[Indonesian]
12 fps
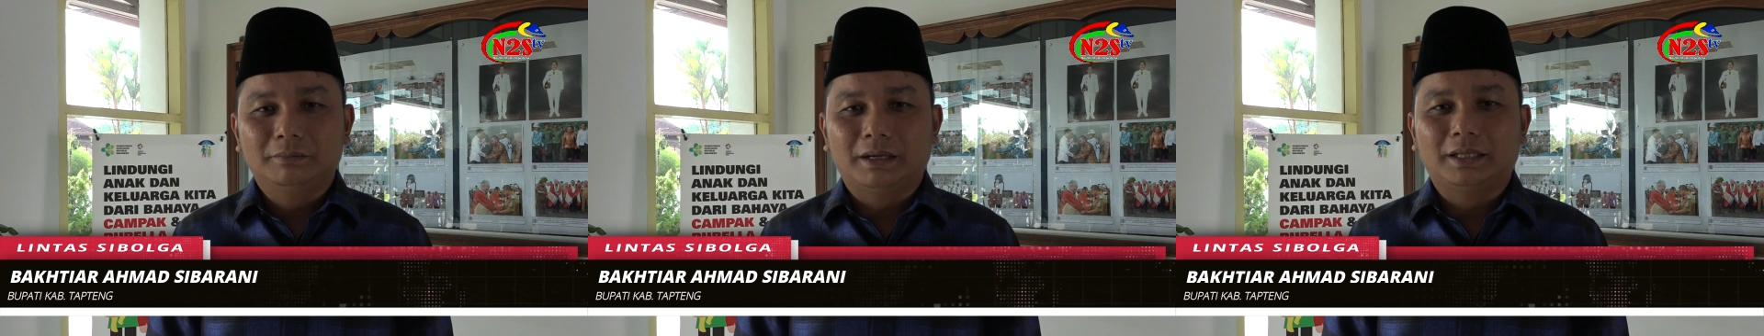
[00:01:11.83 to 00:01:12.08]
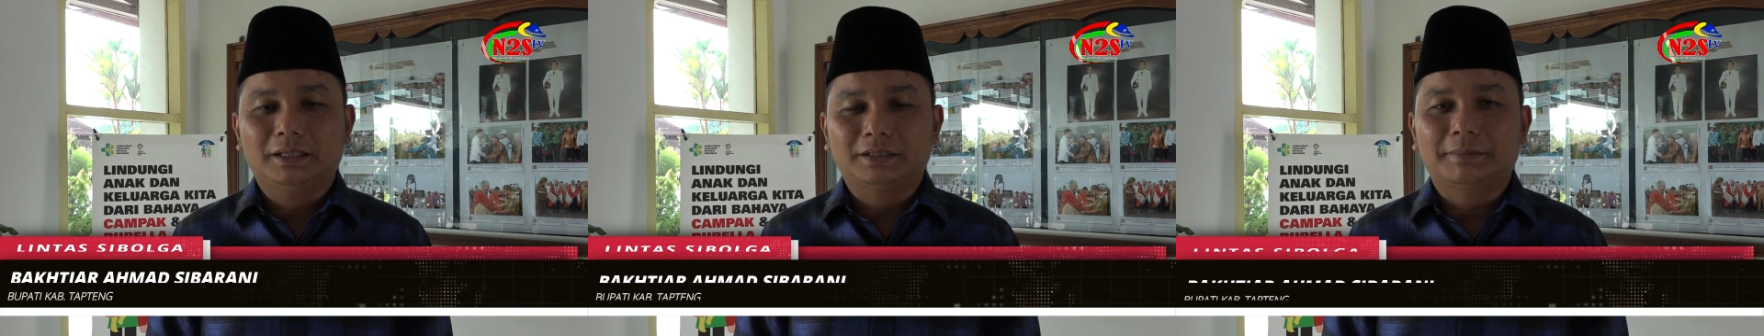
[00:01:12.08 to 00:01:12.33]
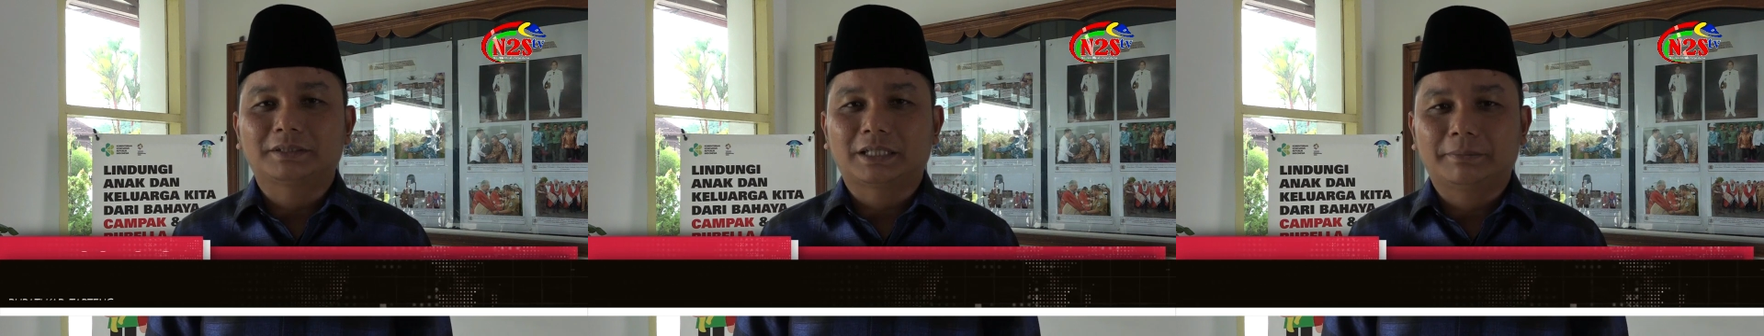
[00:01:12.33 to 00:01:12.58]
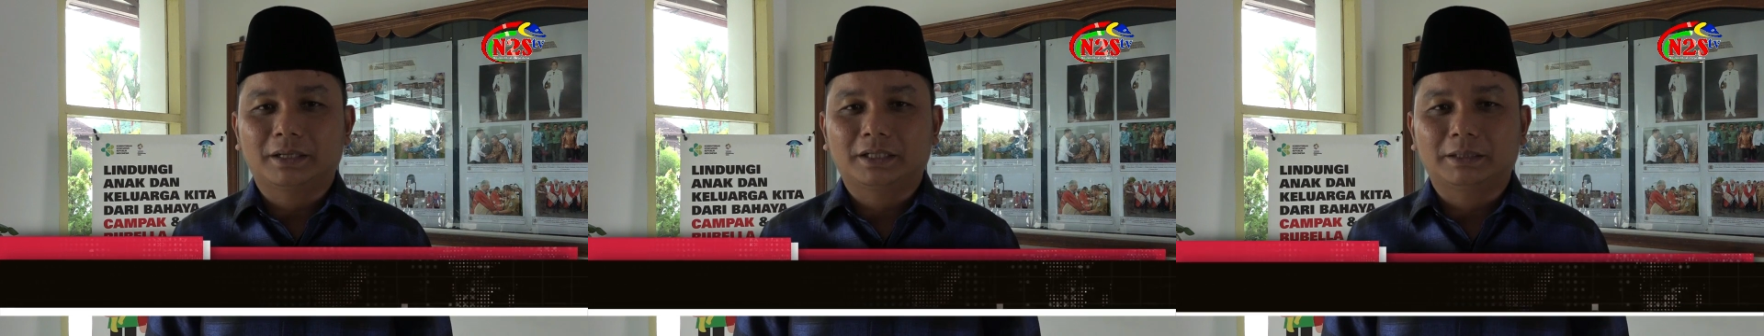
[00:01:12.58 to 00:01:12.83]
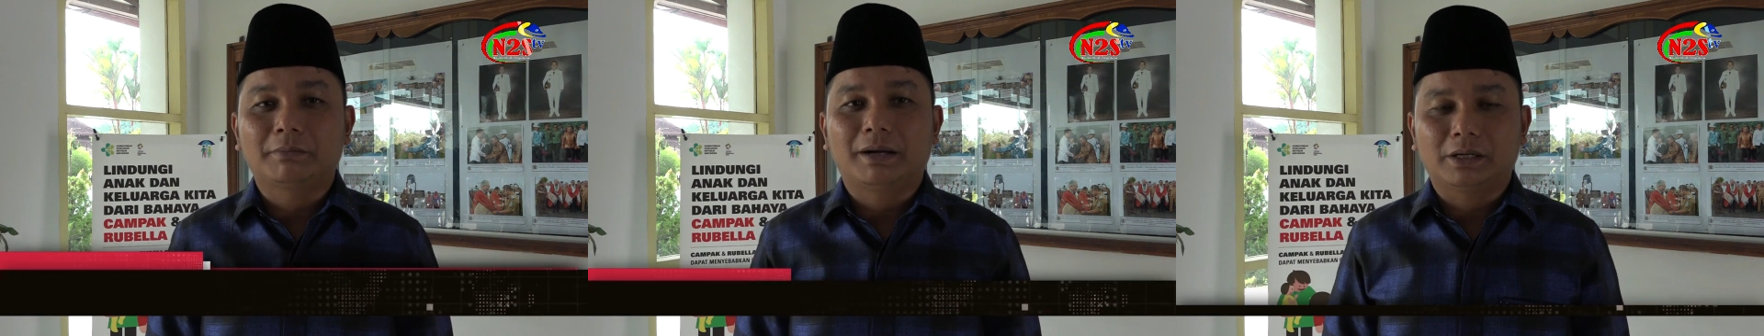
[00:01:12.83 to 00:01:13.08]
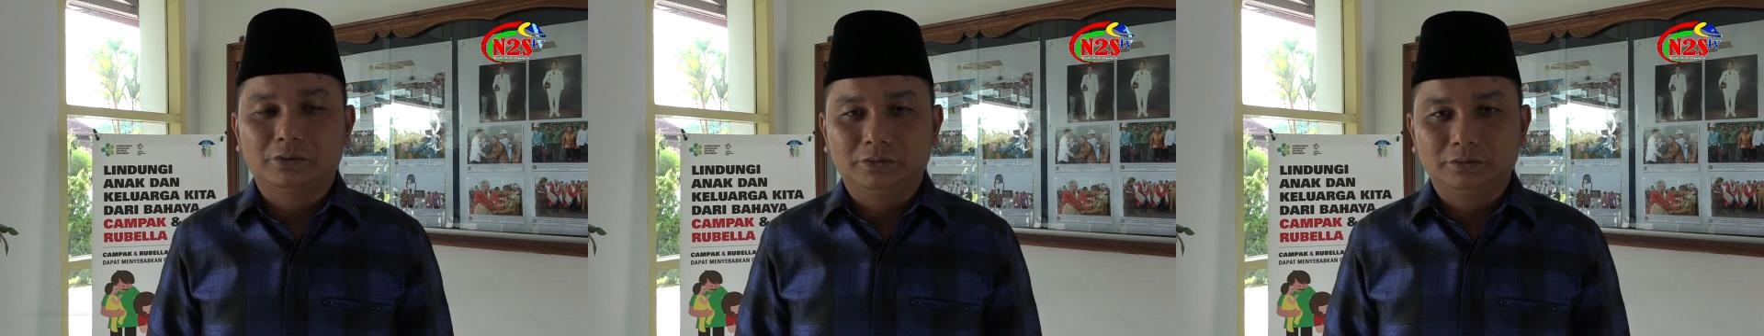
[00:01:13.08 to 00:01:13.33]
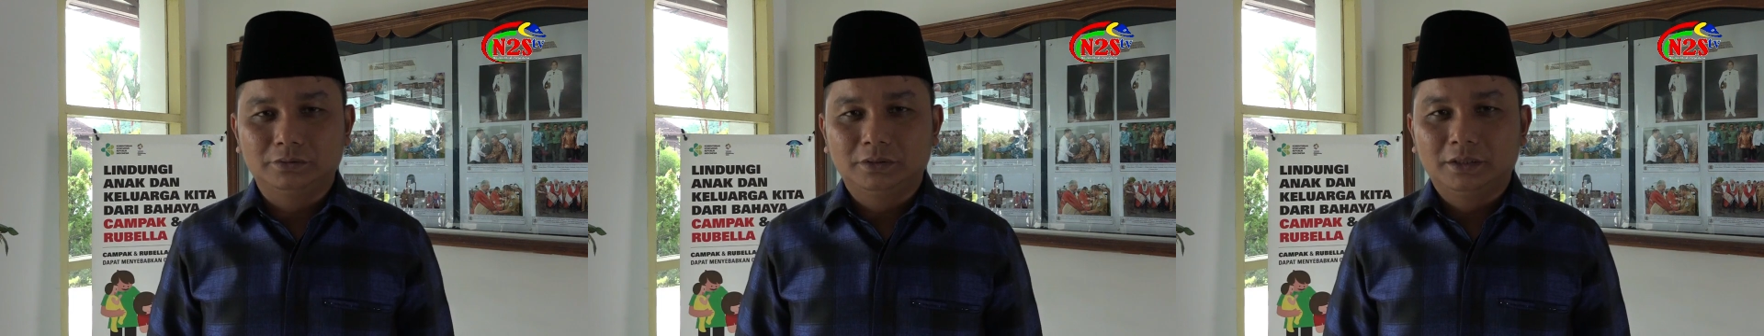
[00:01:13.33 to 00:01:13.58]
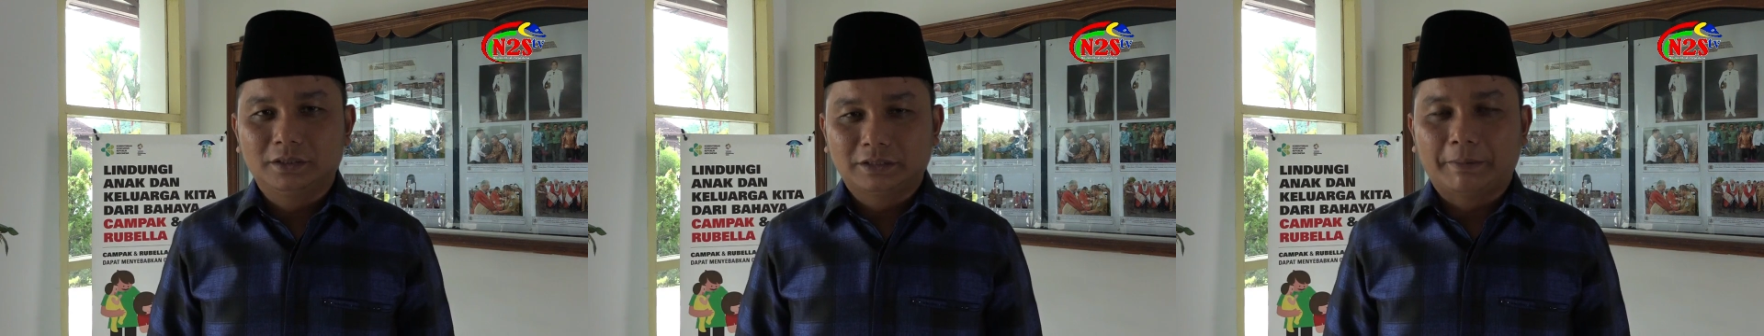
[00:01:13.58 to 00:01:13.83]
mari sama-sama kita membangun
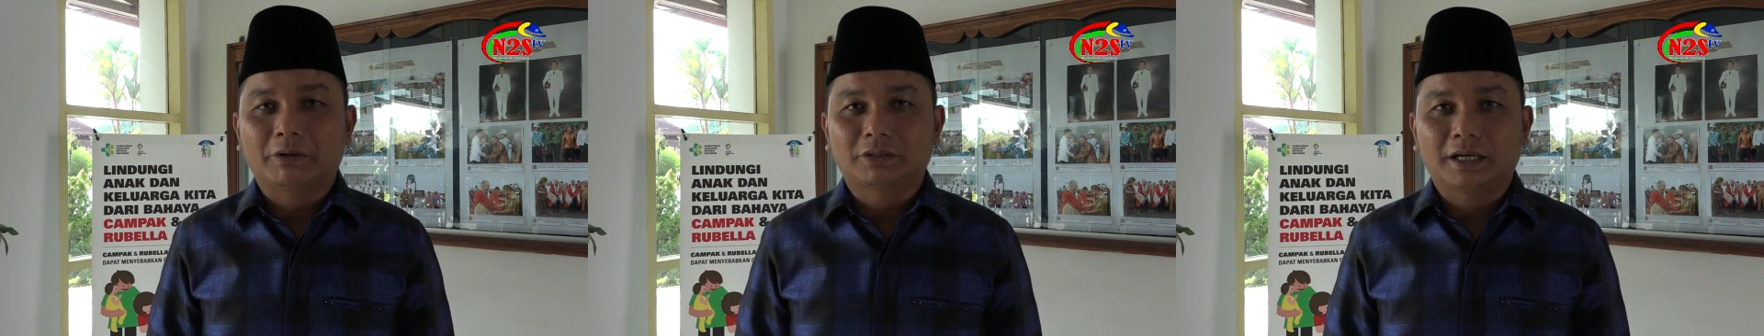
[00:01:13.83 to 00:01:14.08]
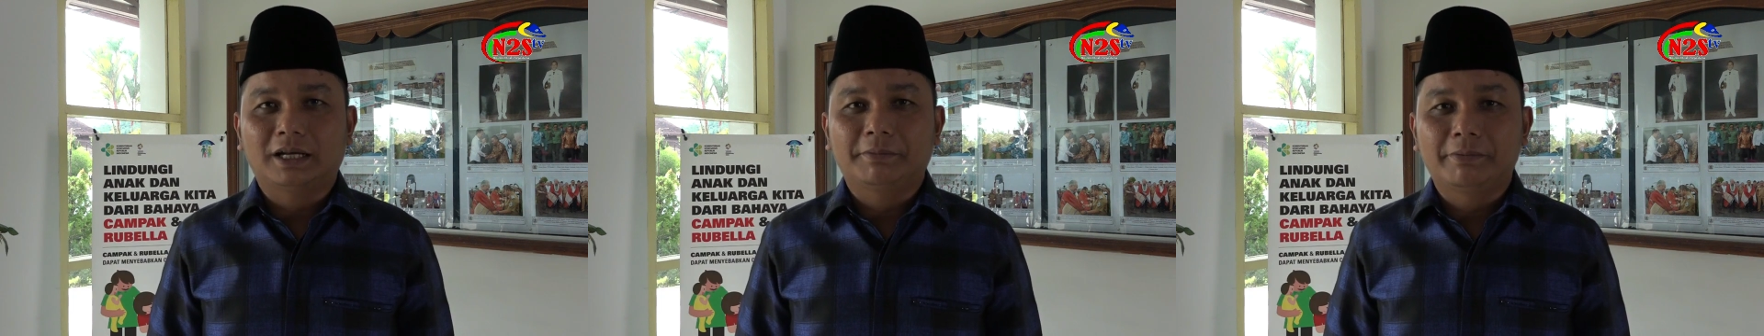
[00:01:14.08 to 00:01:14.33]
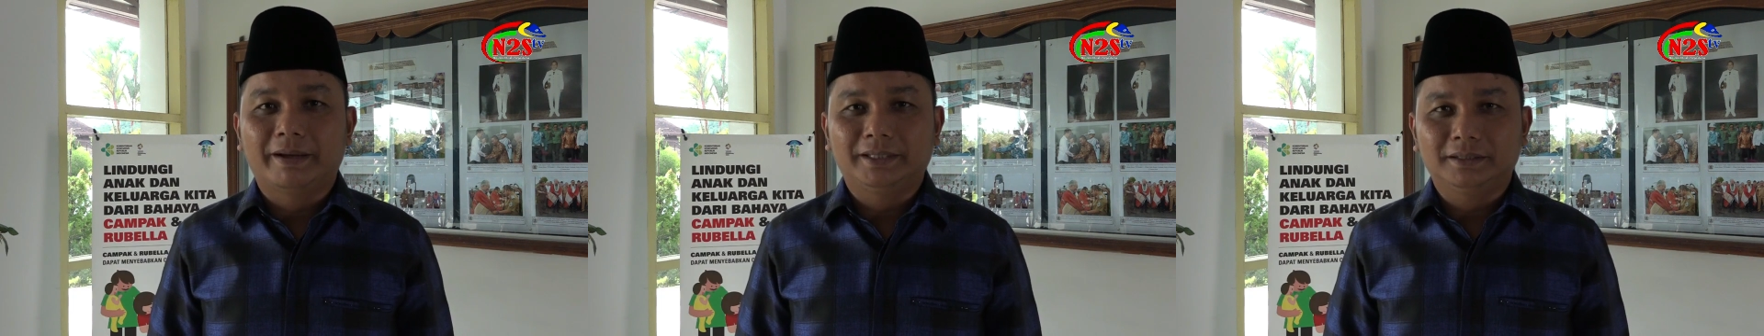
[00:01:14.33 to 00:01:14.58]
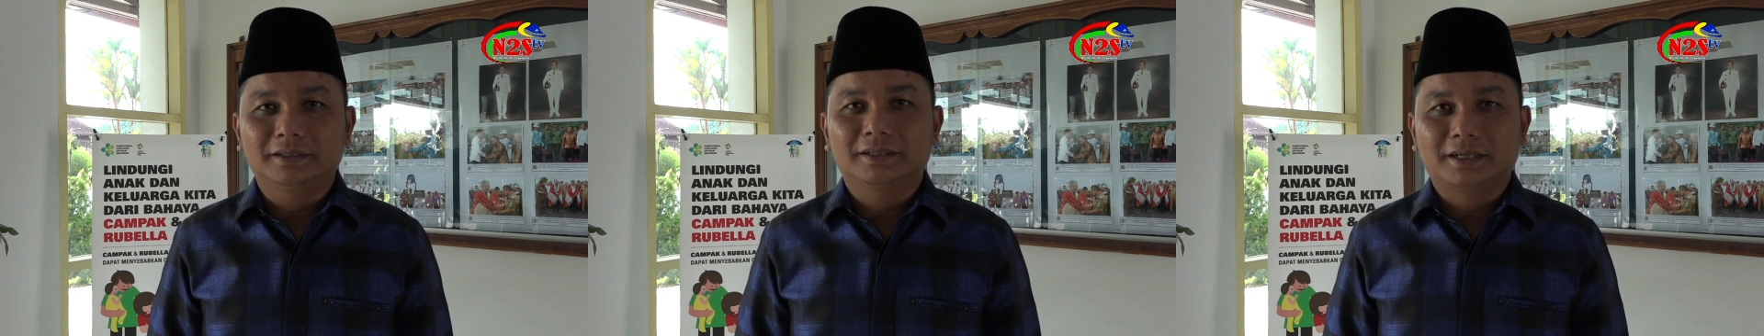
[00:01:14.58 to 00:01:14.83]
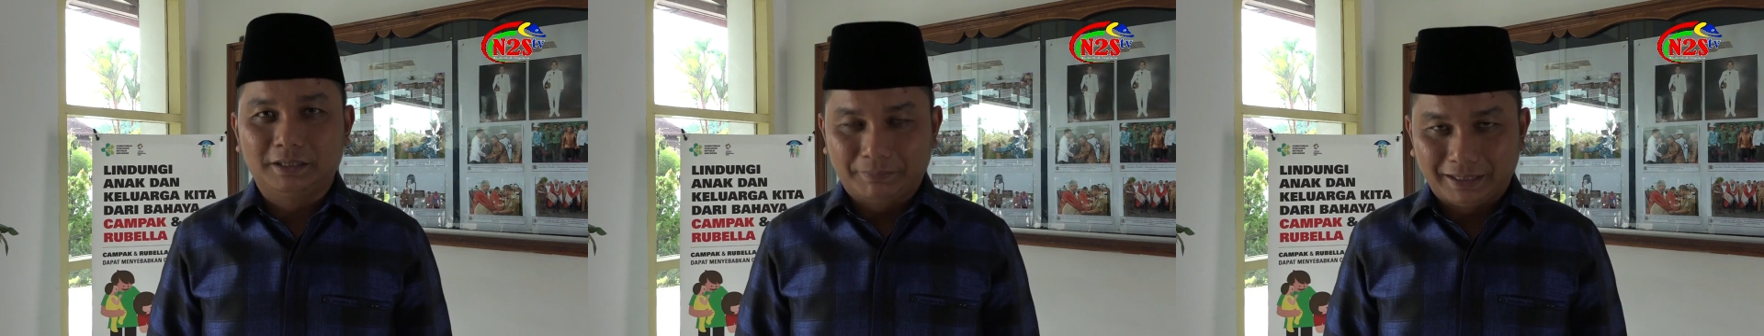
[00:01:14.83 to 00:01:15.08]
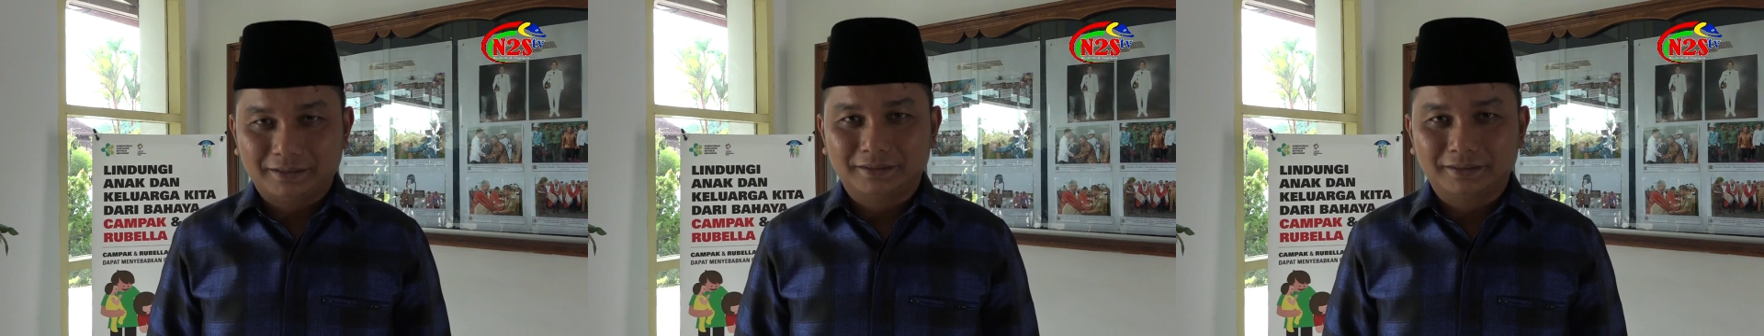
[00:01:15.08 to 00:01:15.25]
Tapal Tengah lebih baik ke depan